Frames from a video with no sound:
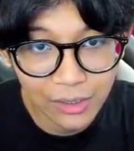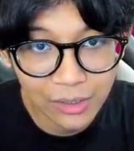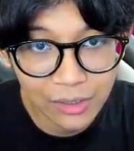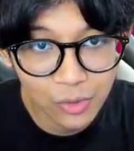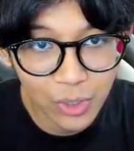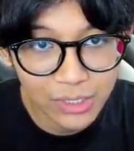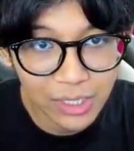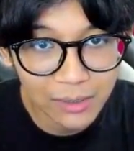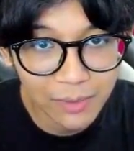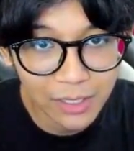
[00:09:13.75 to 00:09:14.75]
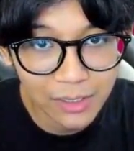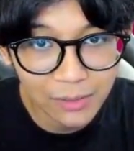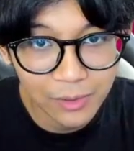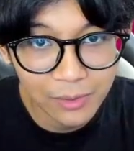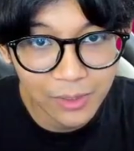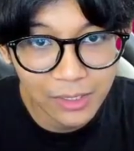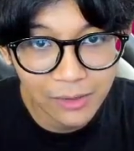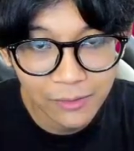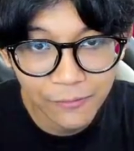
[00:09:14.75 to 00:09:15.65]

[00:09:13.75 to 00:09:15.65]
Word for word: e, cuacanya begini teman-teman ya.